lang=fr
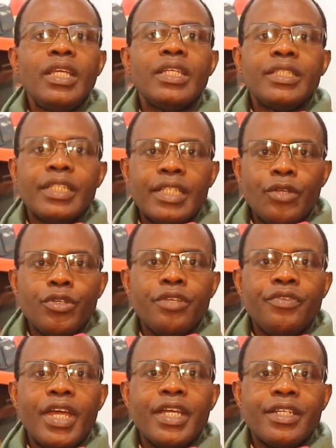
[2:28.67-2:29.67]
Cet agneau
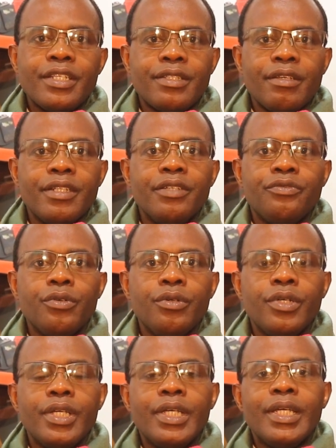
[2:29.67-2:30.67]
devait être sans défaut.
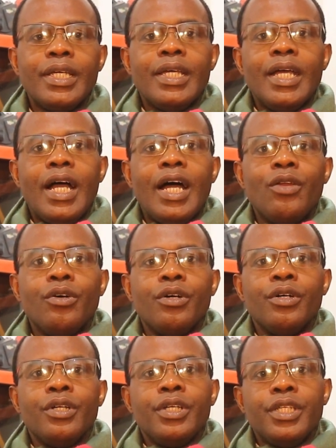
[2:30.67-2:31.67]

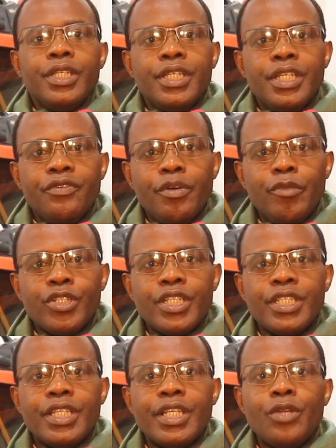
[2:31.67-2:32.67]
Alors, il devait
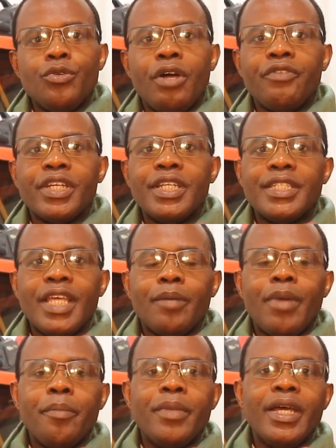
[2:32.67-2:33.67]
manger cet agneau avec des
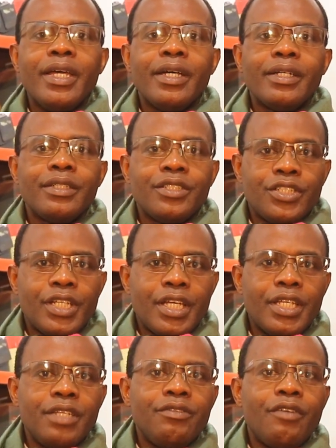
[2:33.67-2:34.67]
herbes amères.
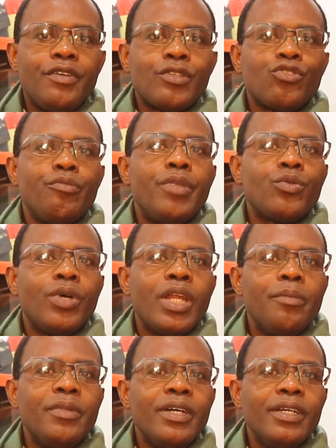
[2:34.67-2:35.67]
Chacun devait avoir son bateau à
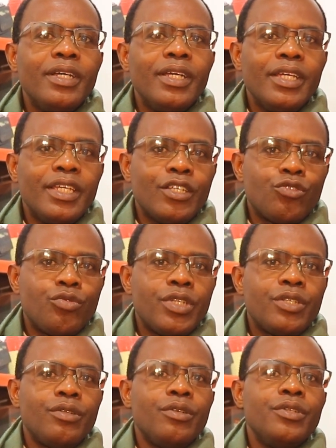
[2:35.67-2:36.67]
la main et
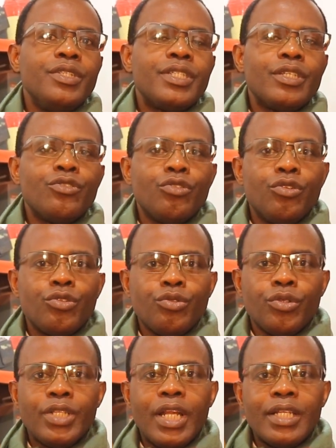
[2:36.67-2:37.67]
ensuite une ceinture
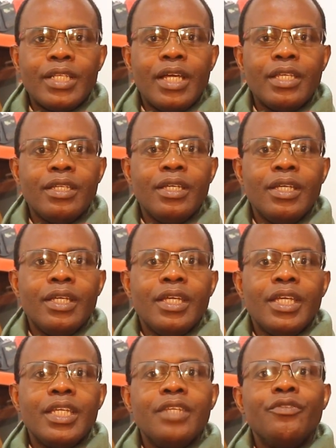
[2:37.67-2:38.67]
autour de la taille.
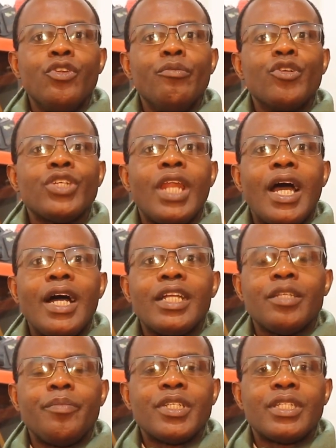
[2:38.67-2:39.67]
Et il devait le manger à la
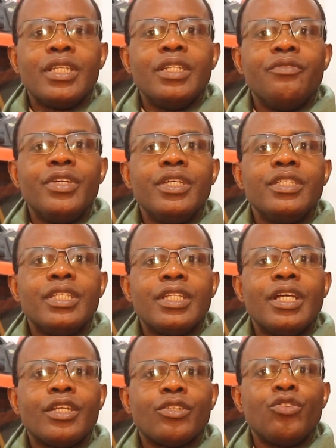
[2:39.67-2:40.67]
hâte parce qu'ils ils
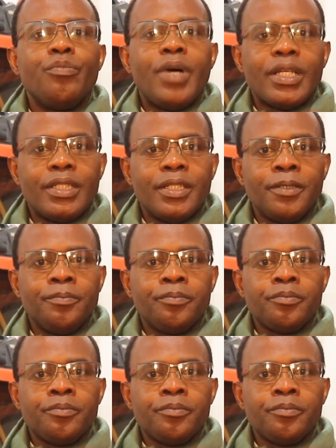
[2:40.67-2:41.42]
étaient en train de partir.